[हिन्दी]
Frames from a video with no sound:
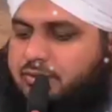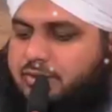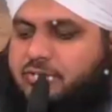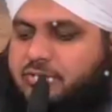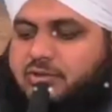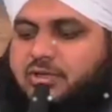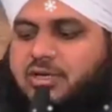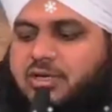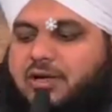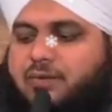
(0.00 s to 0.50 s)

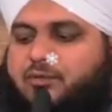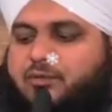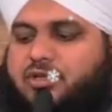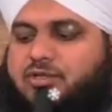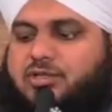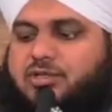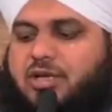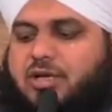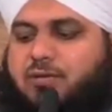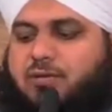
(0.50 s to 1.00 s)
जिस दिन आपने
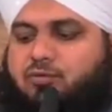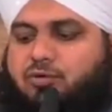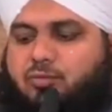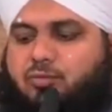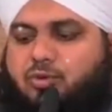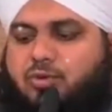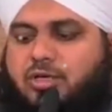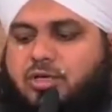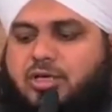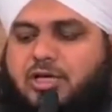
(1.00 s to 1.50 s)
इस्लाम
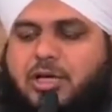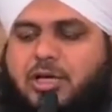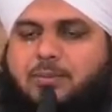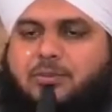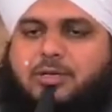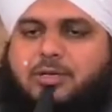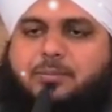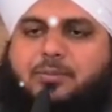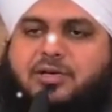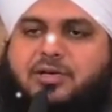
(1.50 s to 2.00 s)
कबूल किया
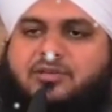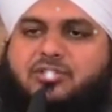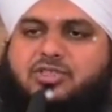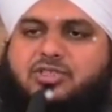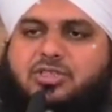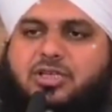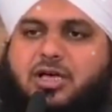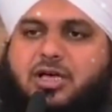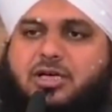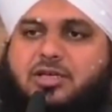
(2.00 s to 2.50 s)
आपके पास
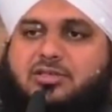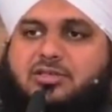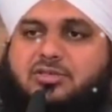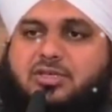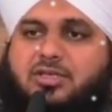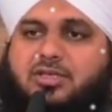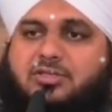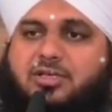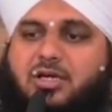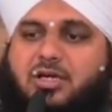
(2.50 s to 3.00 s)
चालीस
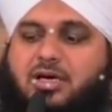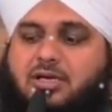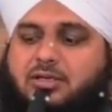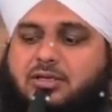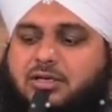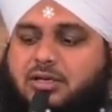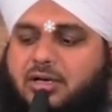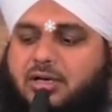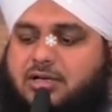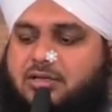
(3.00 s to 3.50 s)
हज़ार
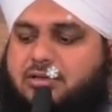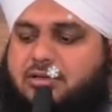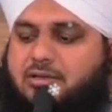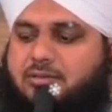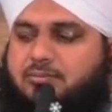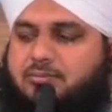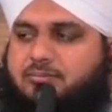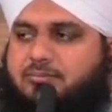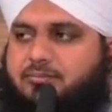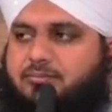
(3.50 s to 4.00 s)
दिनार
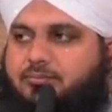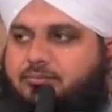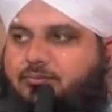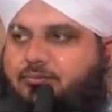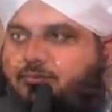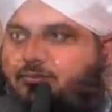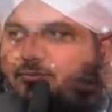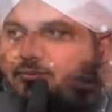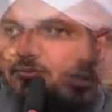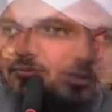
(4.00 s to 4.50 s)
थे
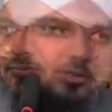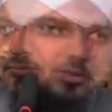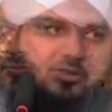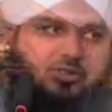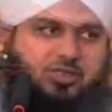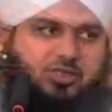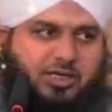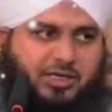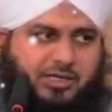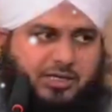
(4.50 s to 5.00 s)

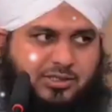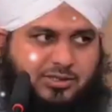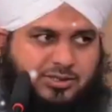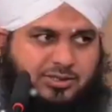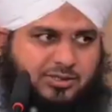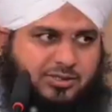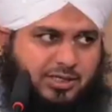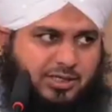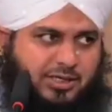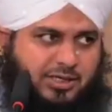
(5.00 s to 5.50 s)
चालीस
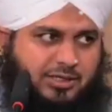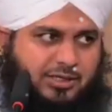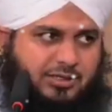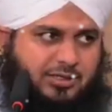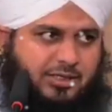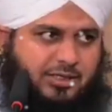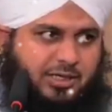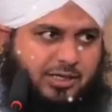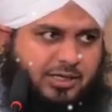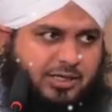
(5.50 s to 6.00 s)
हजार
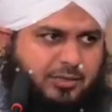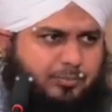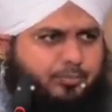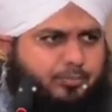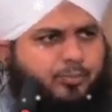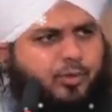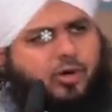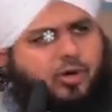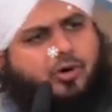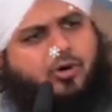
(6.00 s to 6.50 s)
दिनार
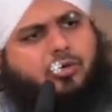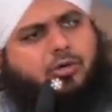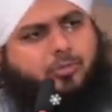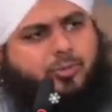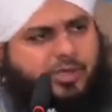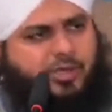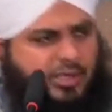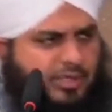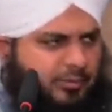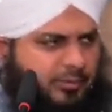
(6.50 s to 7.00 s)
बहुत
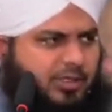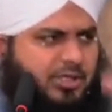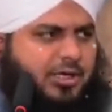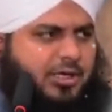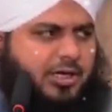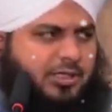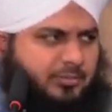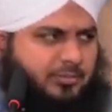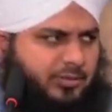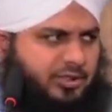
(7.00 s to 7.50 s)
बड़े अमीर
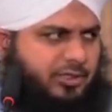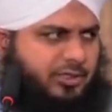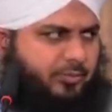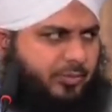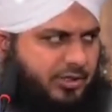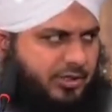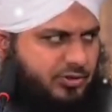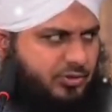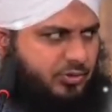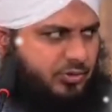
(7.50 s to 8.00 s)
आदमी के
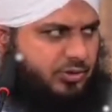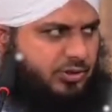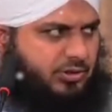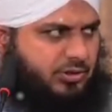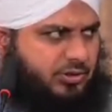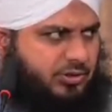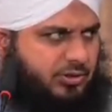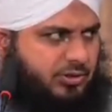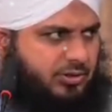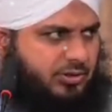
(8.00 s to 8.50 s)
पास होते थे